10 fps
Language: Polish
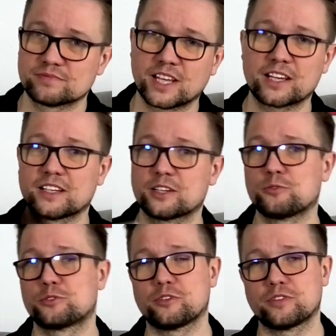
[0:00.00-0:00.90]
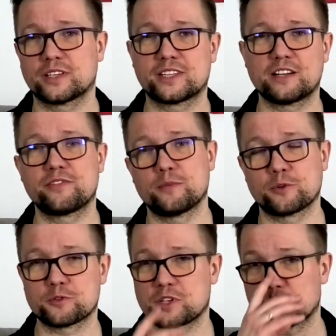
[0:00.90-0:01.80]
te gry kultowe Trefla
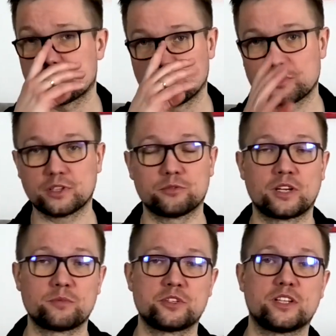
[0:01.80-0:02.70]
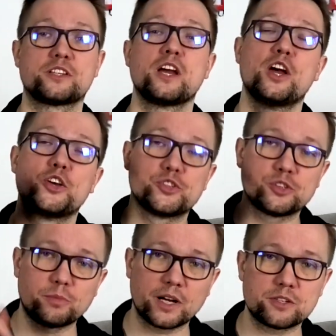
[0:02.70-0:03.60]
mogą się absolutnie tutaj przydać.
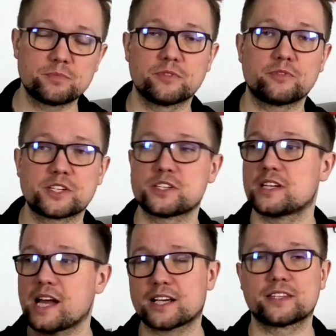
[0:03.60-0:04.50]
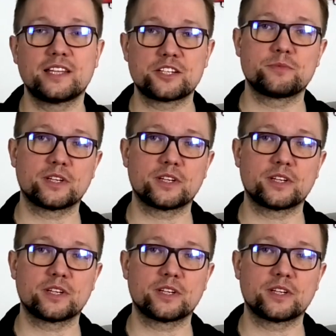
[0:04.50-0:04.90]
Zobaczmy właśnie jak, te, na czym